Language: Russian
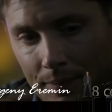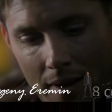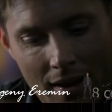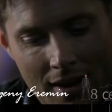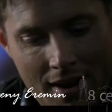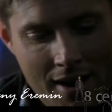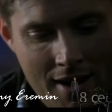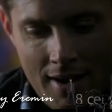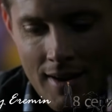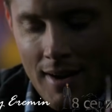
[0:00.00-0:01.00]
Вот только
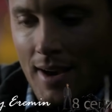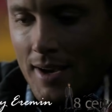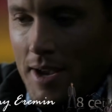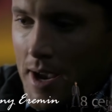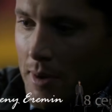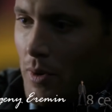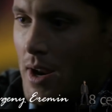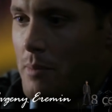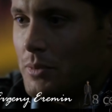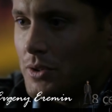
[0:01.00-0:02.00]

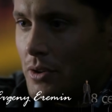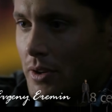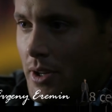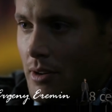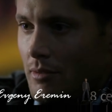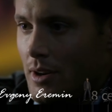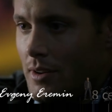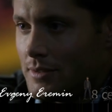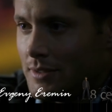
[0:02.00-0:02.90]
во время их